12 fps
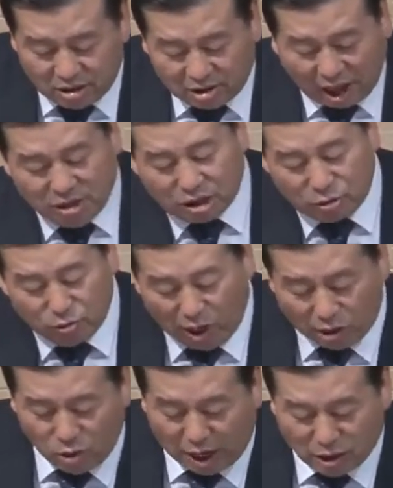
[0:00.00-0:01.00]

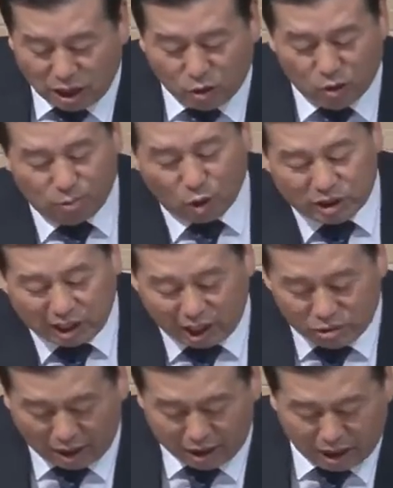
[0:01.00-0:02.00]
탈선돼도 안 되고
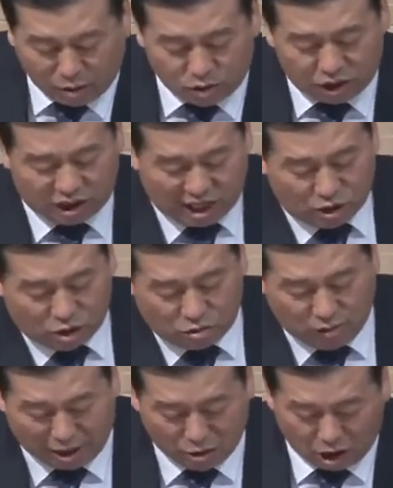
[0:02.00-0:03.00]
모자라도 안 되고 지나쳐도
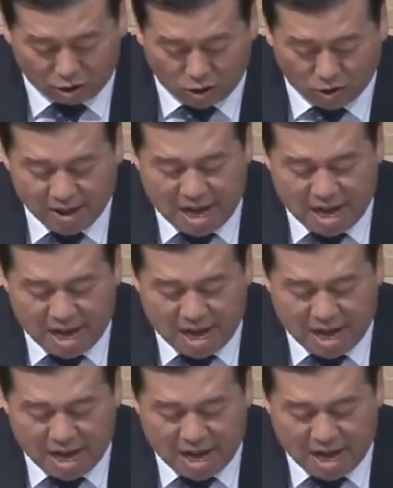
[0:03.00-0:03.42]
안 되고